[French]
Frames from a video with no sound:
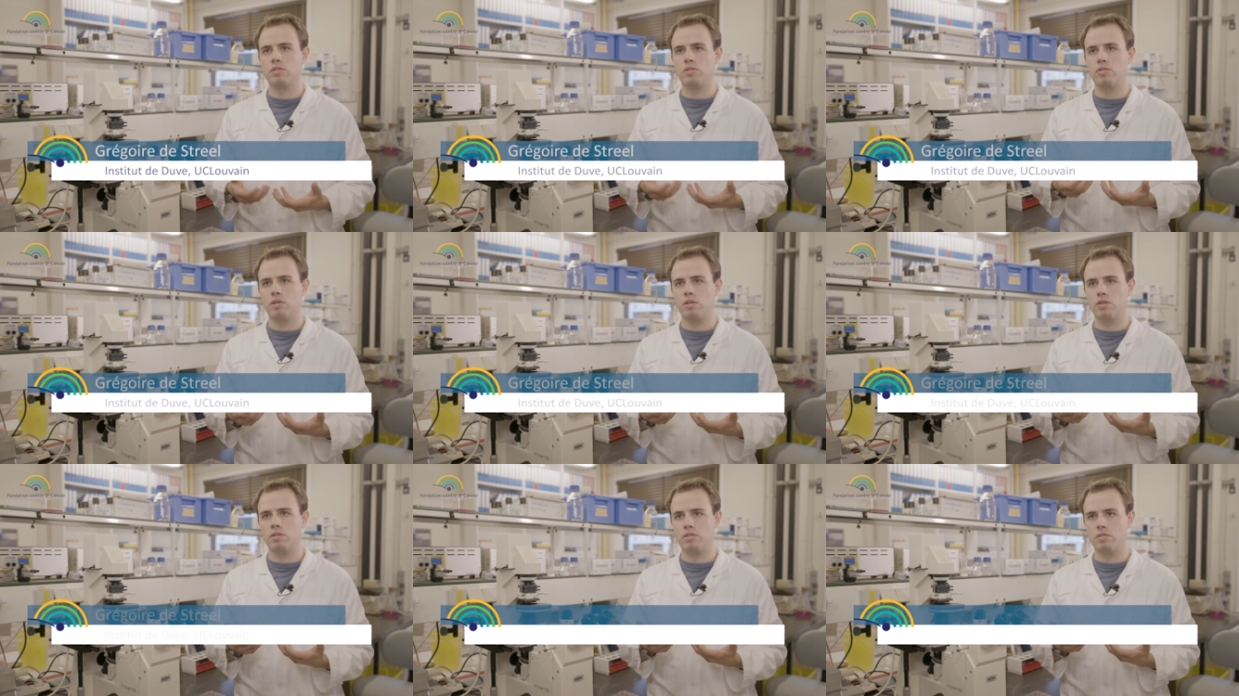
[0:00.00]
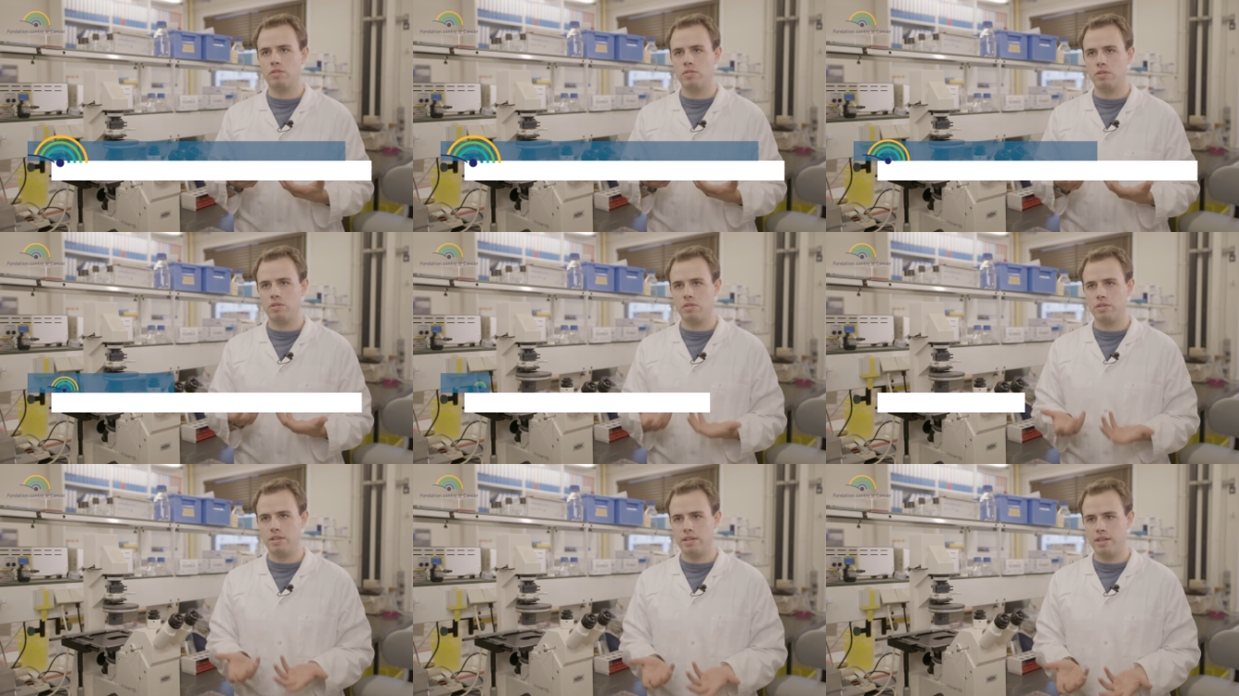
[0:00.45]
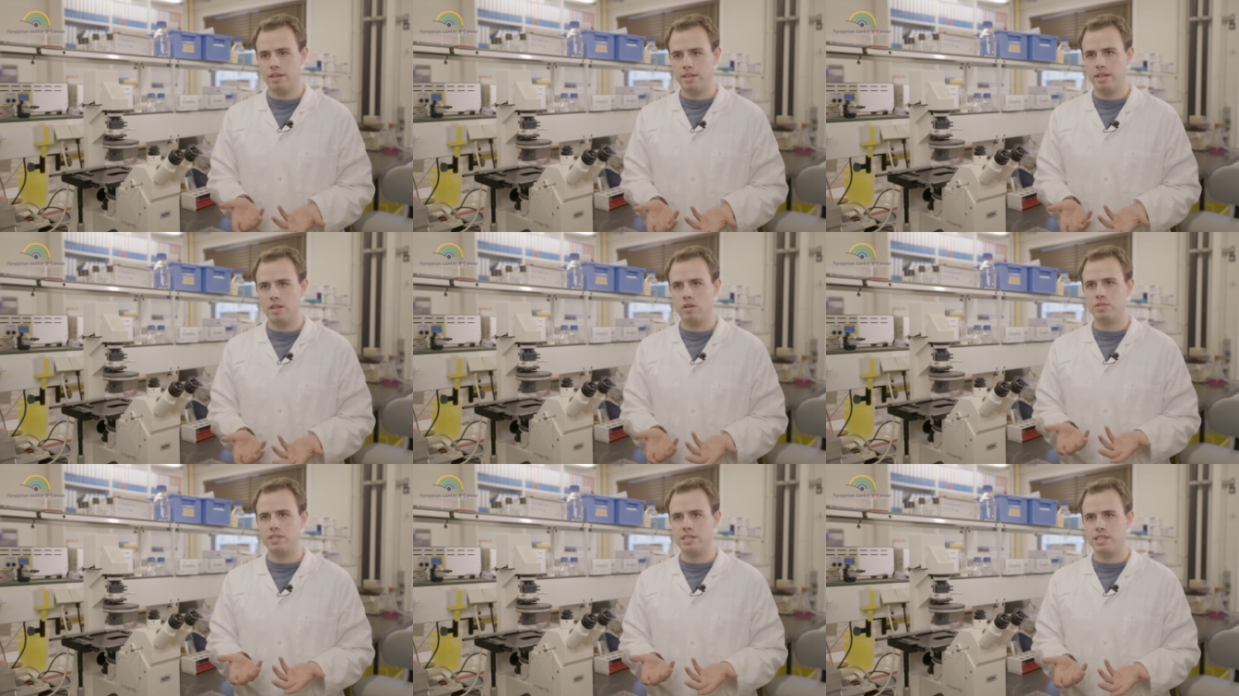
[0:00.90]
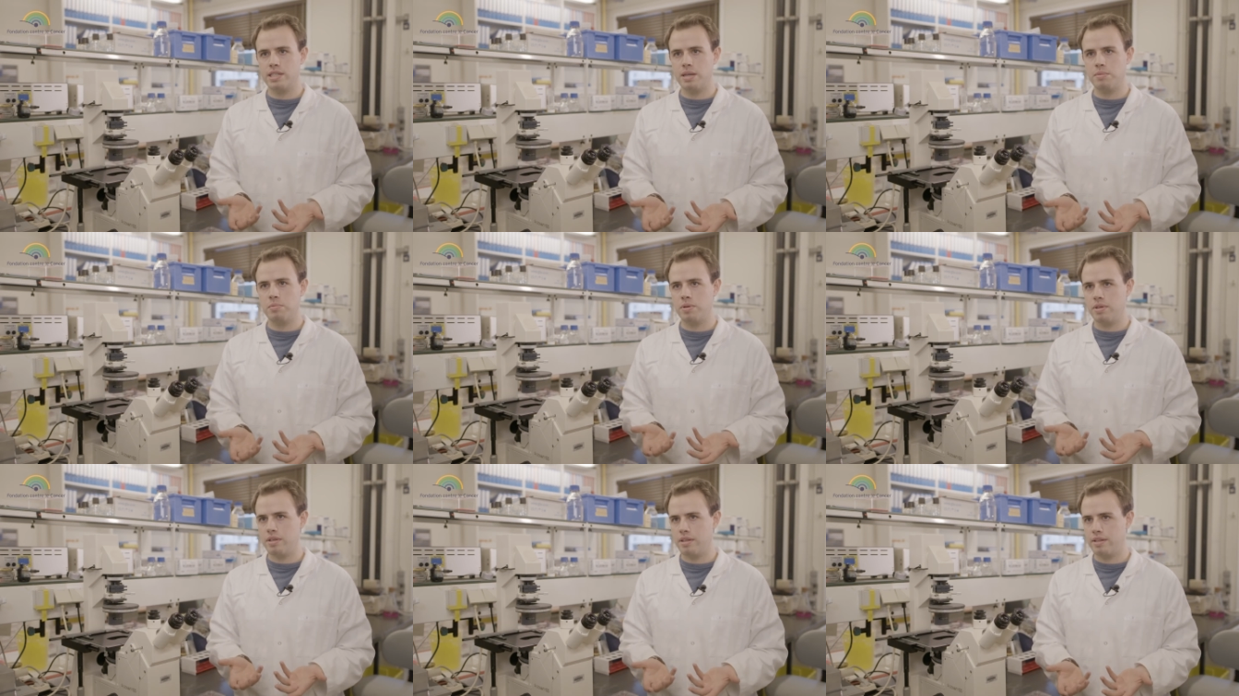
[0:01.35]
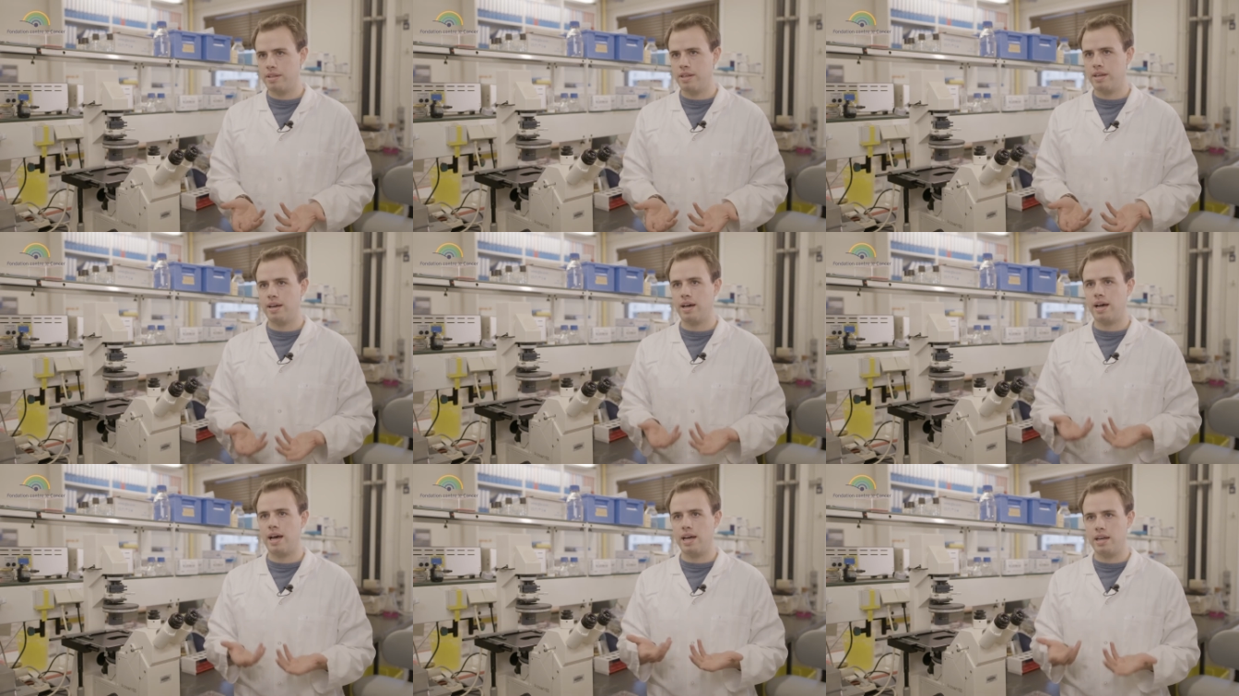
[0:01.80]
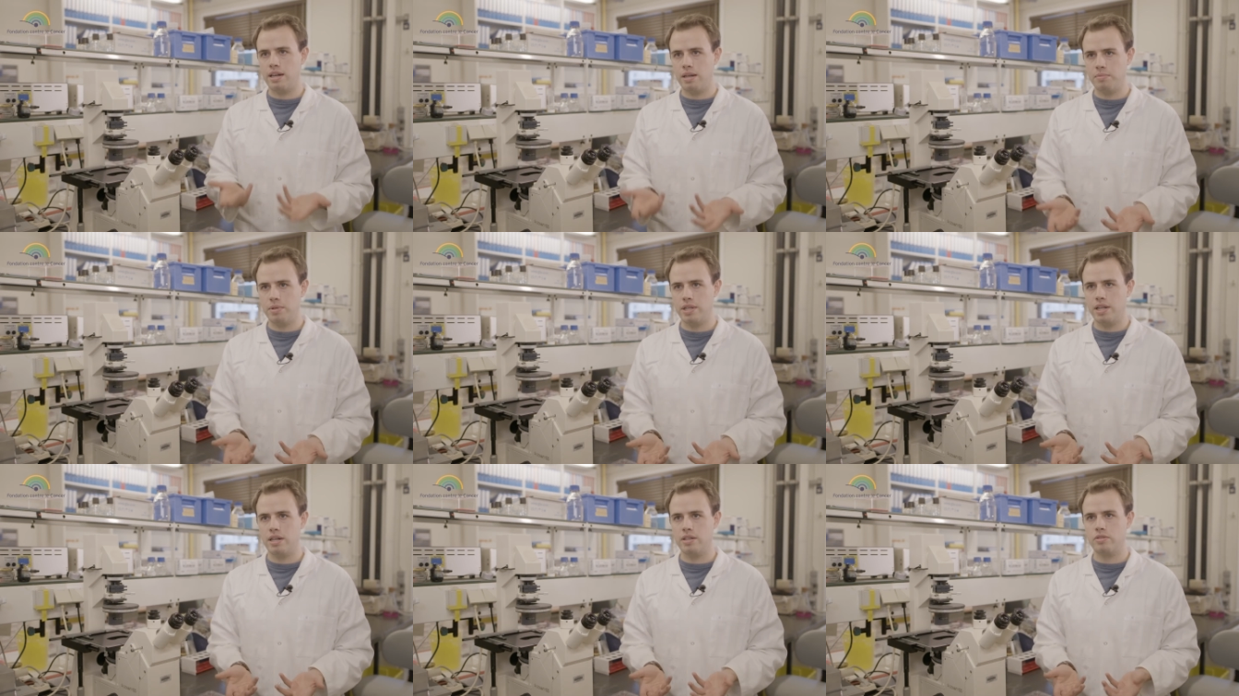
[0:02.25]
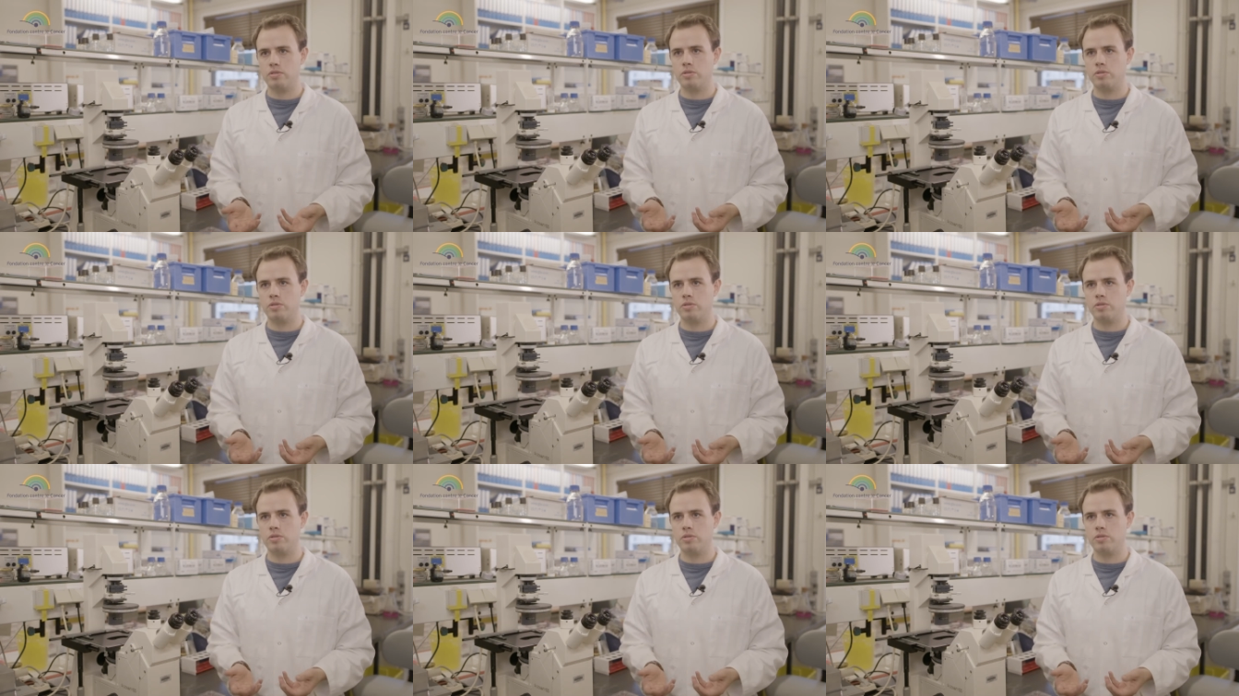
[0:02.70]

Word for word: d'aider le système immunitaire à éliminer les